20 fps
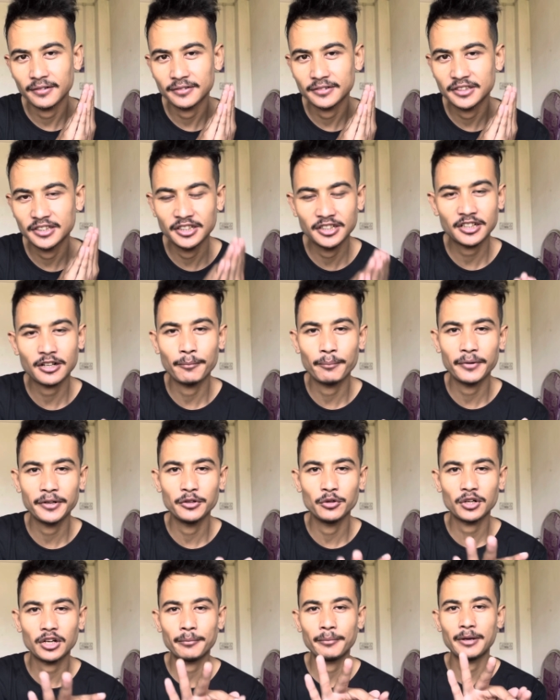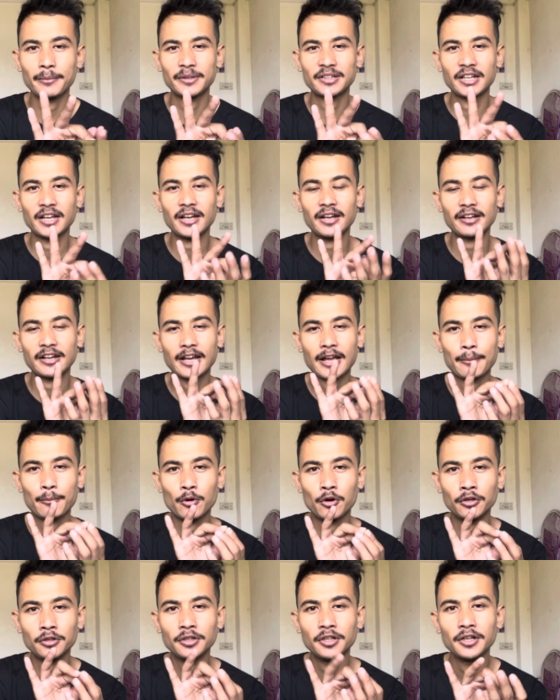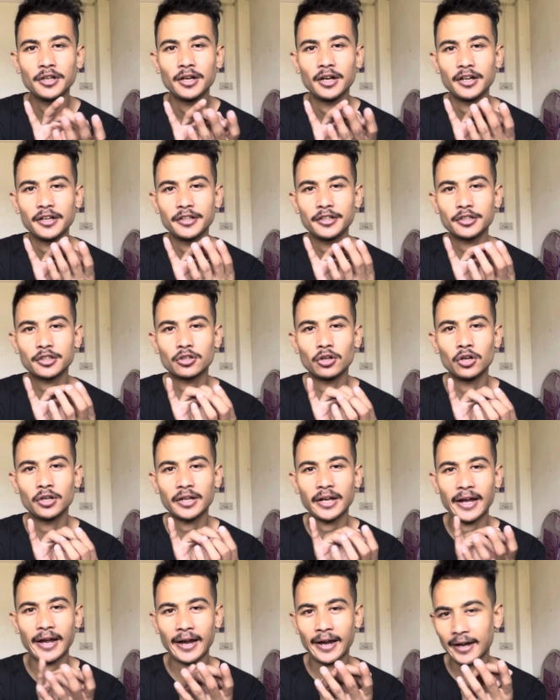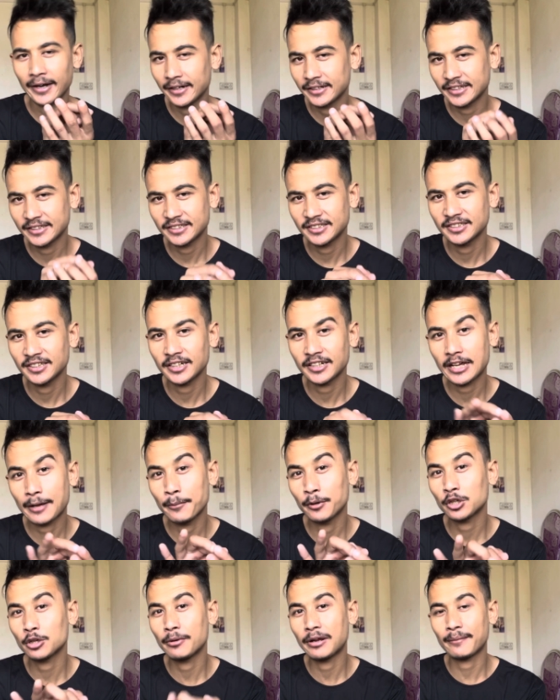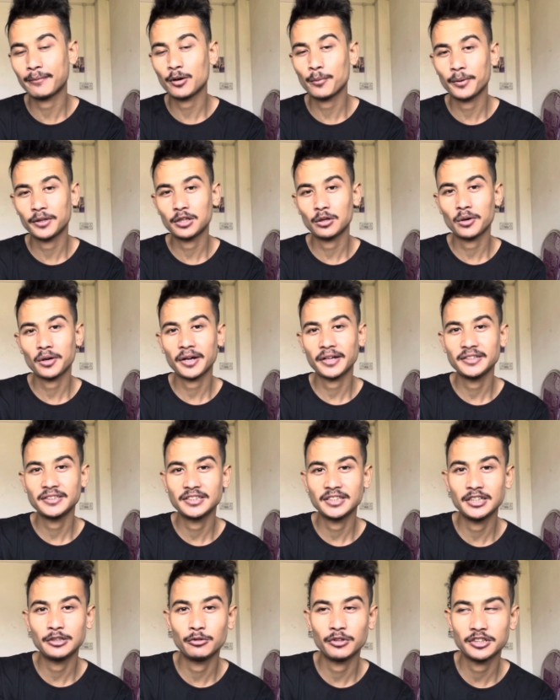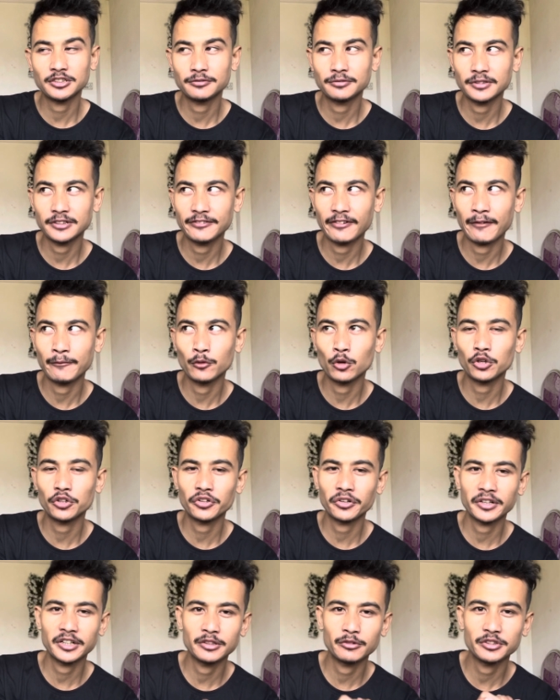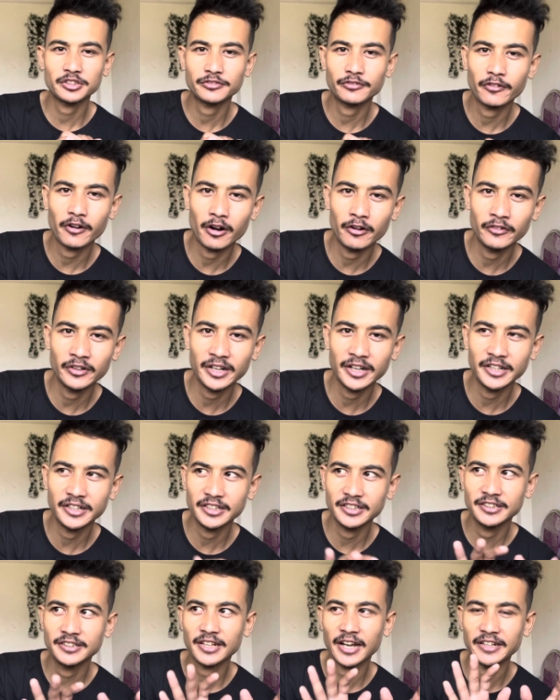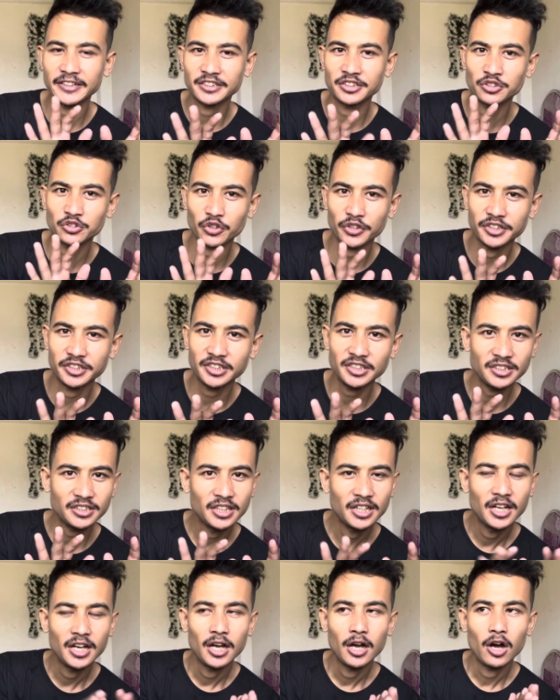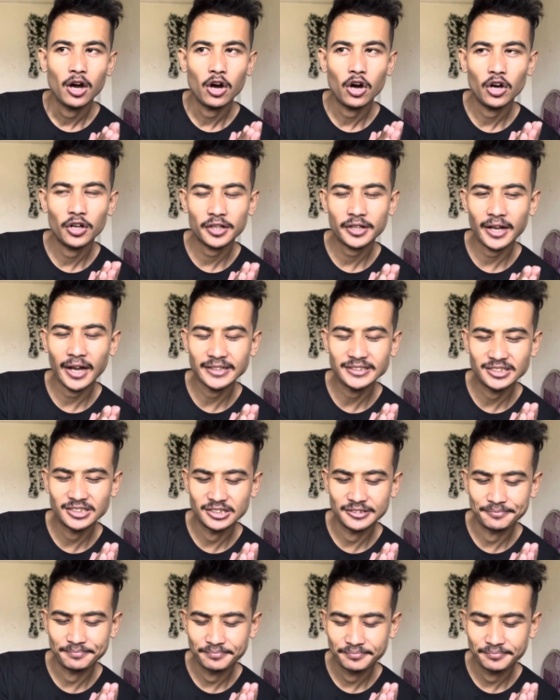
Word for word: तीन कंपनी होकर मैंने बताया गेमोन इरकॉन एंड जैसे गेमोन के बारे में पता होगा इट वॉज इफ आई एम नॉट रॉन्ग इट वॉज फाउंडेड इन नाइनटीन और गाइस